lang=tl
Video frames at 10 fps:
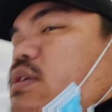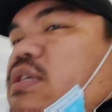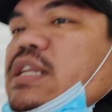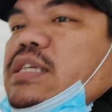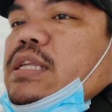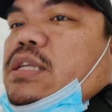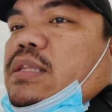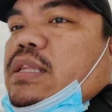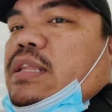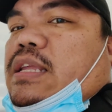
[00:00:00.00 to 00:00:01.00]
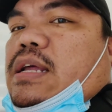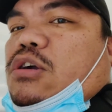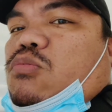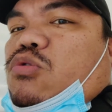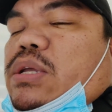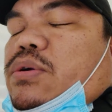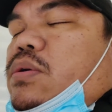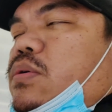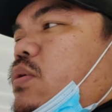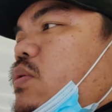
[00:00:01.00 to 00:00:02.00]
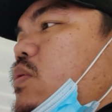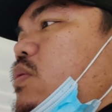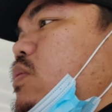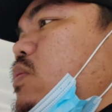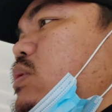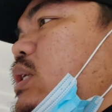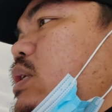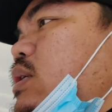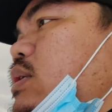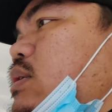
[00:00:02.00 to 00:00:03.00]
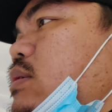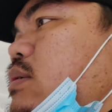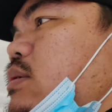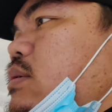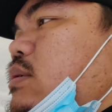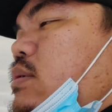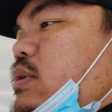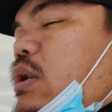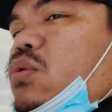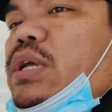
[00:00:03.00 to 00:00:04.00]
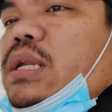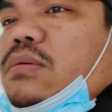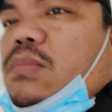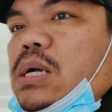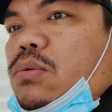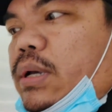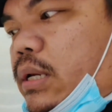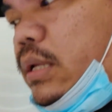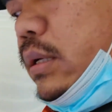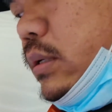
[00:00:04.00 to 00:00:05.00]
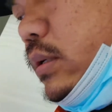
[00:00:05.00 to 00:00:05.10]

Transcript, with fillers: sinisit tinitingnan ko muna yung ano, yung usa ng daluyan ng wiring.